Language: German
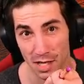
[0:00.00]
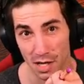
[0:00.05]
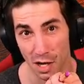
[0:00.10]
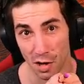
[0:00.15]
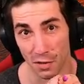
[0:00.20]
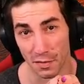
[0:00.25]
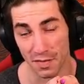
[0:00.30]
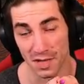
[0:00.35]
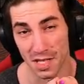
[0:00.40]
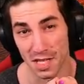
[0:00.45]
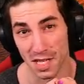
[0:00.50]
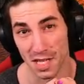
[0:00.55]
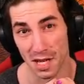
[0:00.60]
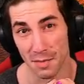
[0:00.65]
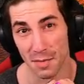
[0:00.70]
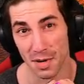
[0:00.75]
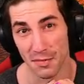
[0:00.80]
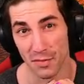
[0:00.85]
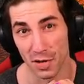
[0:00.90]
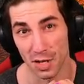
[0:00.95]
Kaufen Sie
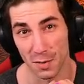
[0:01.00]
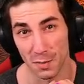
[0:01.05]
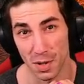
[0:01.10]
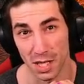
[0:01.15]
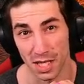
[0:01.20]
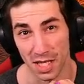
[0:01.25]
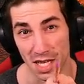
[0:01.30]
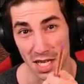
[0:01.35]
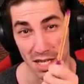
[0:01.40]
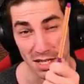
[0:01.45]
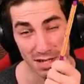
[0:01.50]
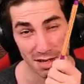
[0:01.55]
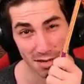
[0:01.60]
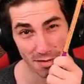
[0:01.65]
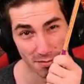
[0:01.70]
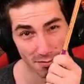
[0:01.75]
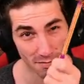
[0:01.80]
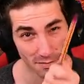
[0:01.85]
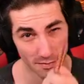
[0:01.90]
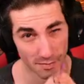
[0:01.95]
Ihr Mittwochspaket.
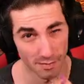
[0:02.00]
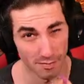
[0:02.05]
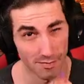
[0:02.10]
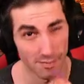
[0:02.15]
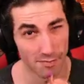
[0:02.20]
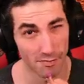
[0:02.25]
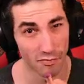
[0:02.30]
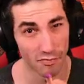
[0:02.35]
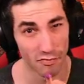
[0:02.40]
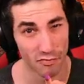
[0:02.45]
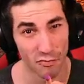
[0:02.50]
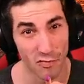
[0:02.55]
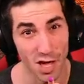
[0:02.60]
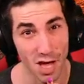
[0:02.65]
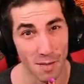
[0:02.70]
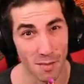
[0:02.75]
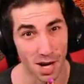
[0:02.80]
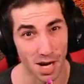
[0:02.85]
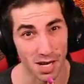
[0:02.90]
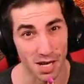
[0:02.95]

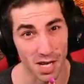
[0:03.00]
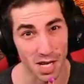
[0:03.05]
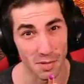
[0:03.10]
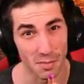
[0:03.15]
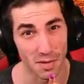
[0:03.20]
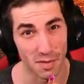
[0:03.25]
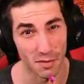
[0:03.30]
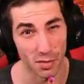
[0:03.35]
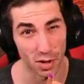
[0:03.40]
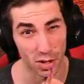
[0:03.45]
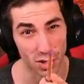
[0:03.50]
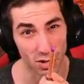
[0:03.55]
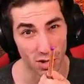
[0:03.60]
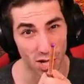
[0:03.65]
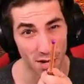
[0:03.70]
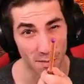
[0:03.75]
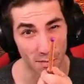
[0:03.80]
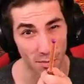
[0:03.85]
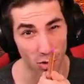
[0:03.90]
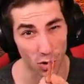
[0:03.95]
Wir machen Ihren Mittwoch
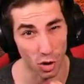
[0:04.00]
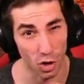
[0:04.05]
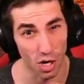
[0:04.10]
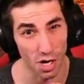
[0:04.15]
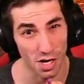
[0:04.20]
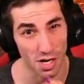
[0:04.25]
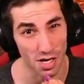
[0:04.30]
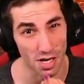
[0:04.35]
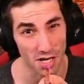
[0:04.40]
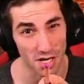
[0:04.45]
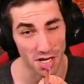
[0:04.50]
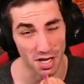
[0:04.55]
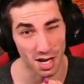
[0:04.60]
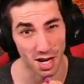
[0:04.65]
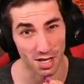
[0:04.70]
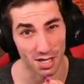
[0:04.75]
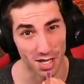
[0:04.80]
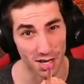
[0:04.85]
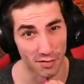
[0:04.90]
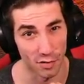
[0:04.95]
zu einem goldenen
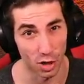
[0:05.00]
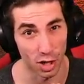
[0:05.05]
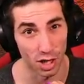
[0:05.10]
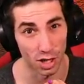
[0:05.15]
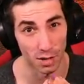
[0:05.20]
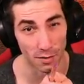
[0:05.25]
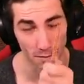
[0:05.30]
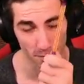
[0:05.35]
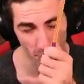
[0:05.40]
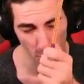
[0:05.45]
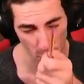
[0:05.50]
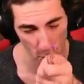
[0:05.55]
Tag der Woche.